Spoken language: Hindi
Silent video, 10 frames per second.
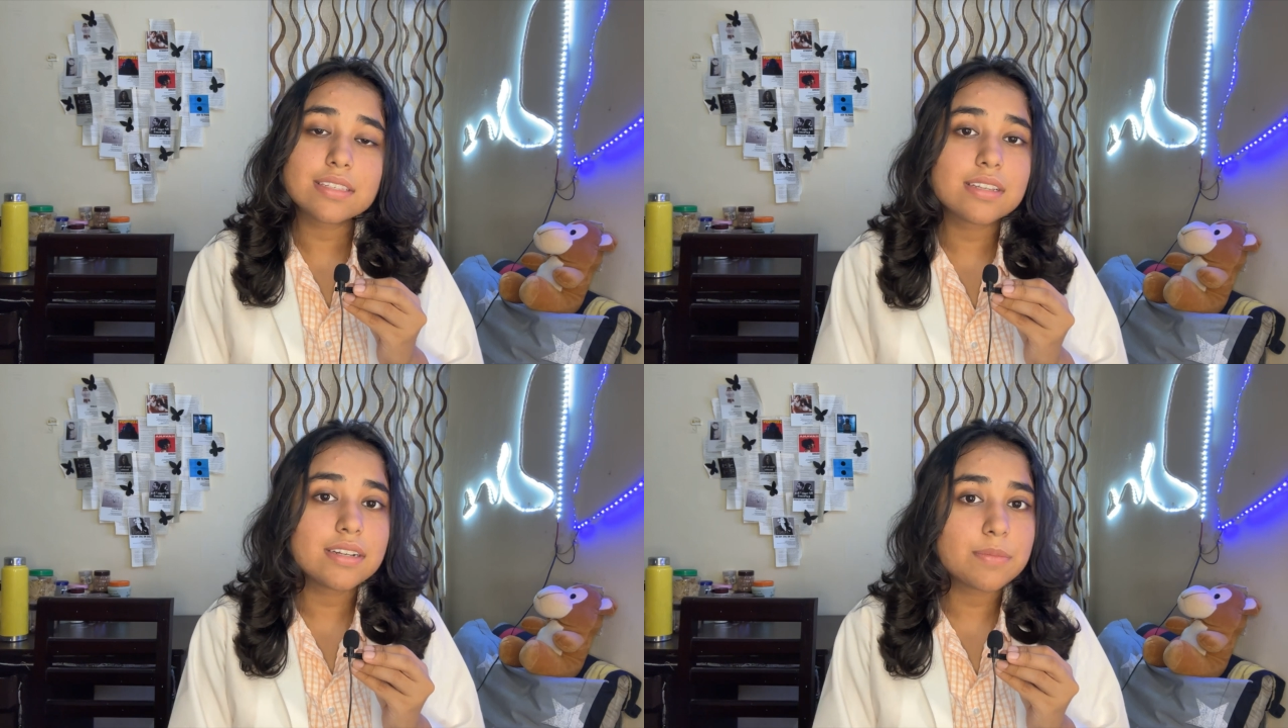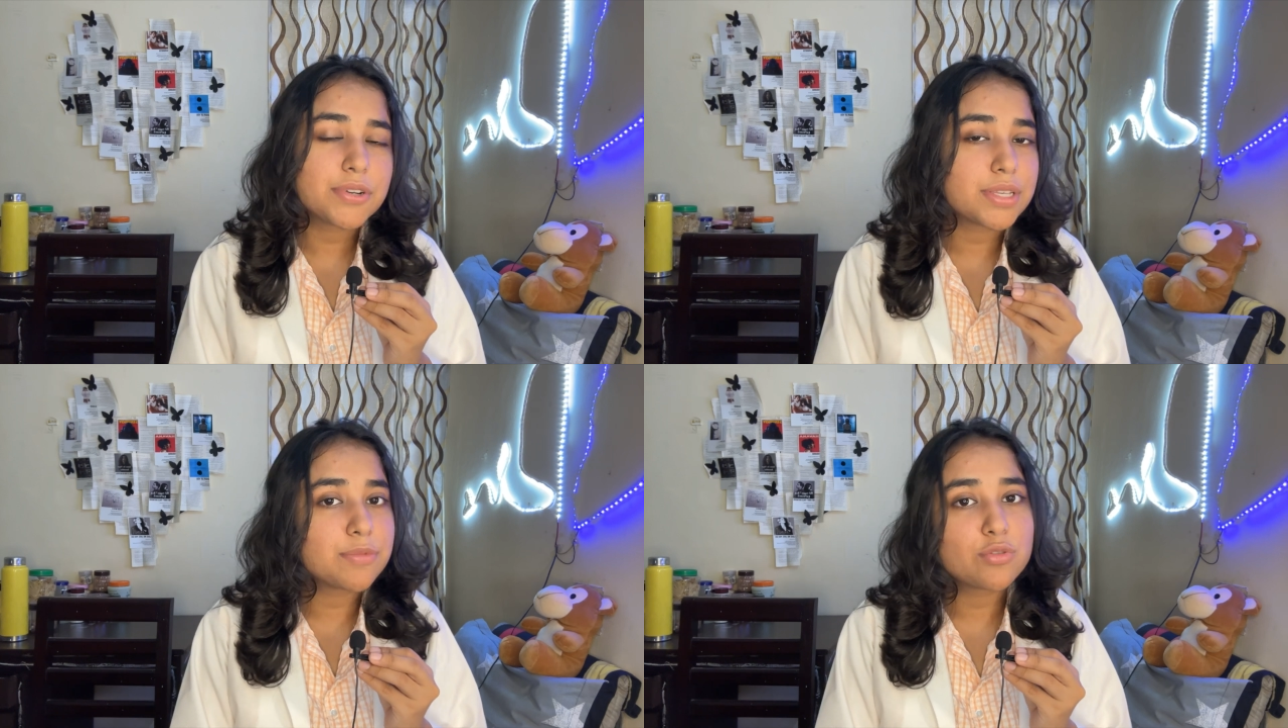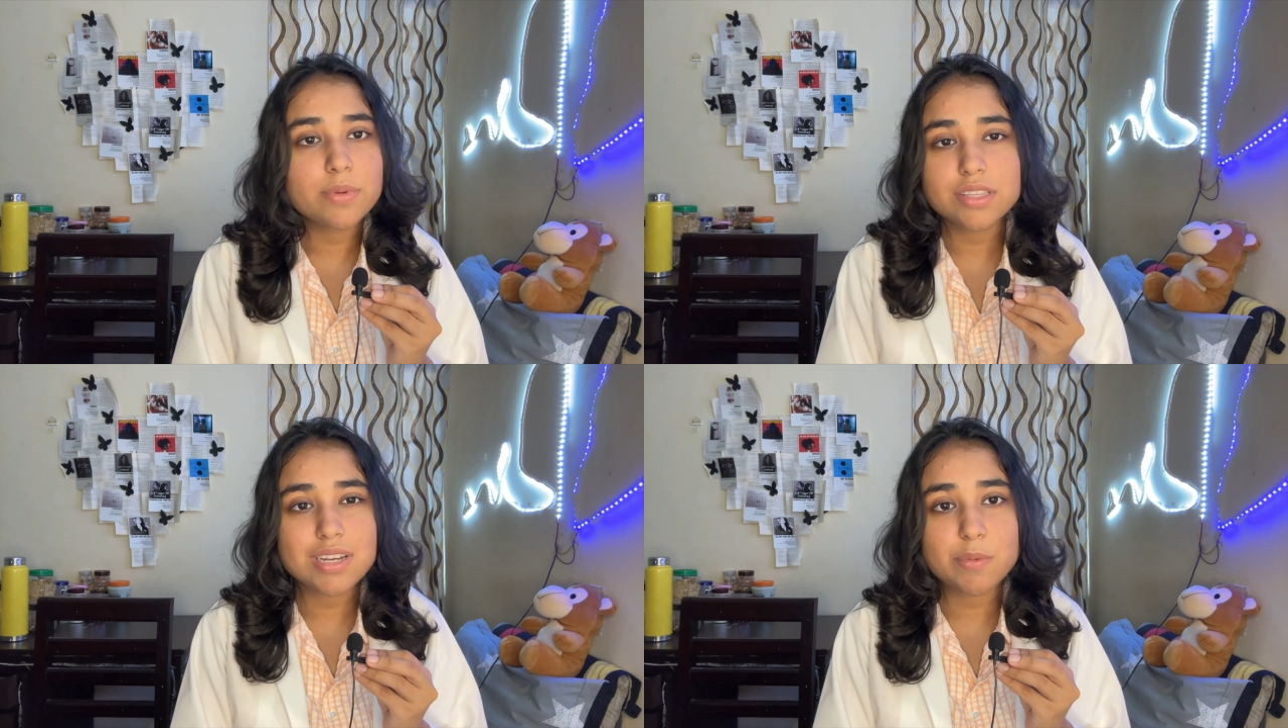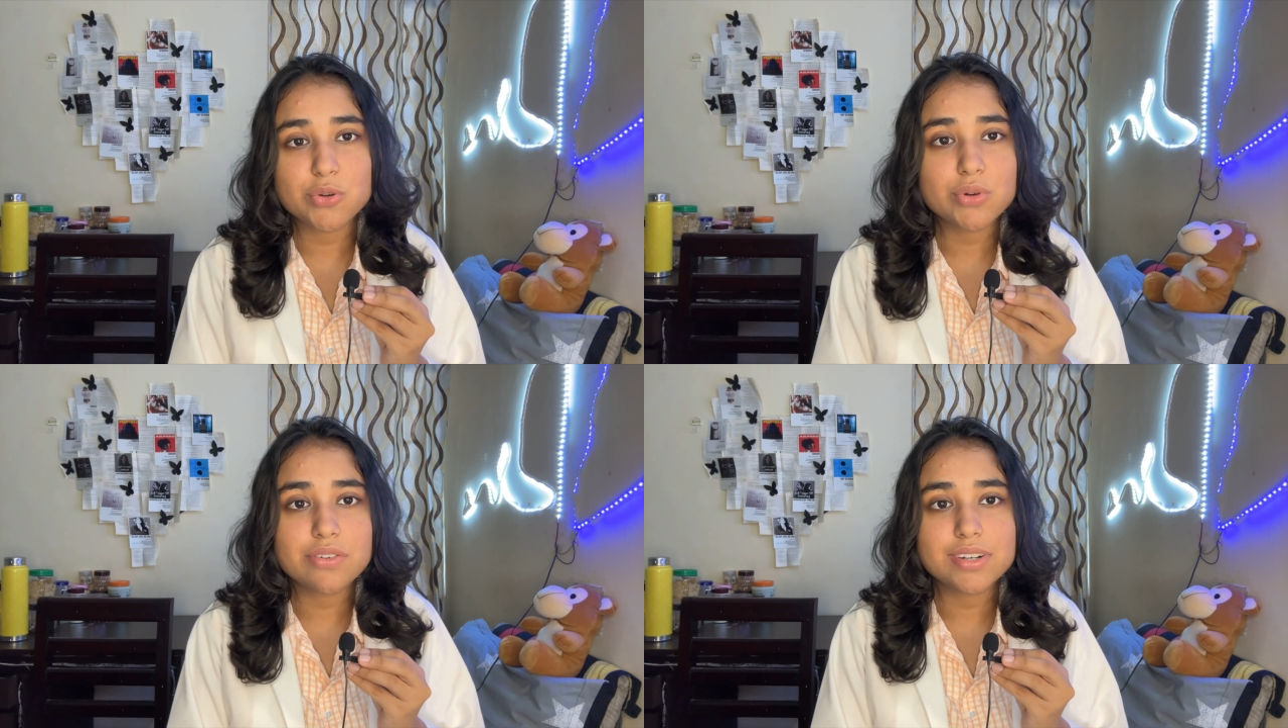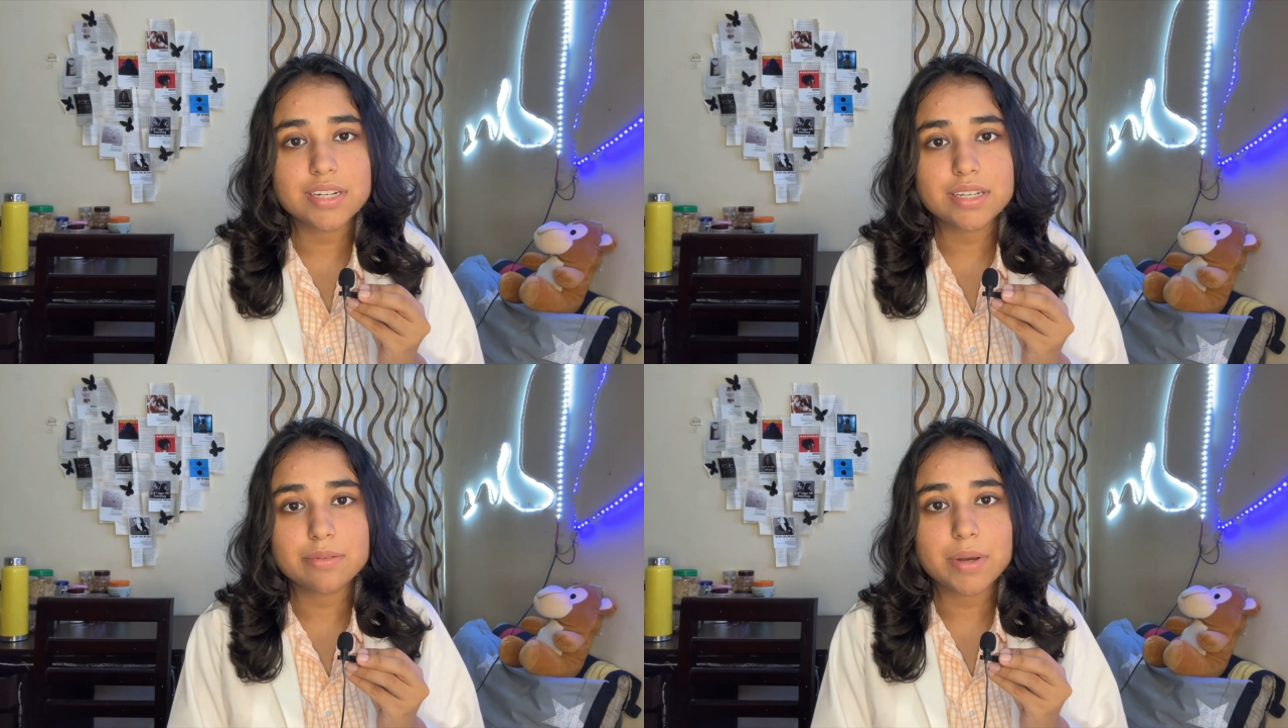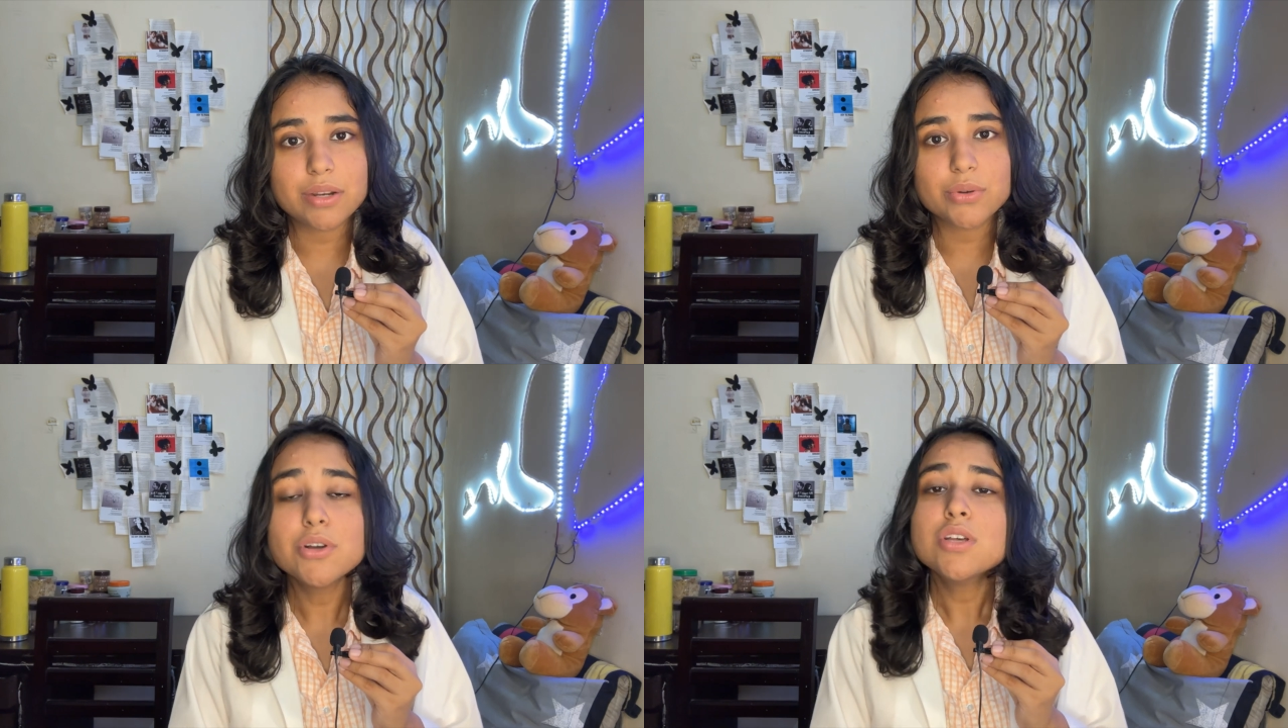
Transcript: दस घंटे पढ़ के भी तुम एक चैप्टर को कवर नहीं कर पा रहे हो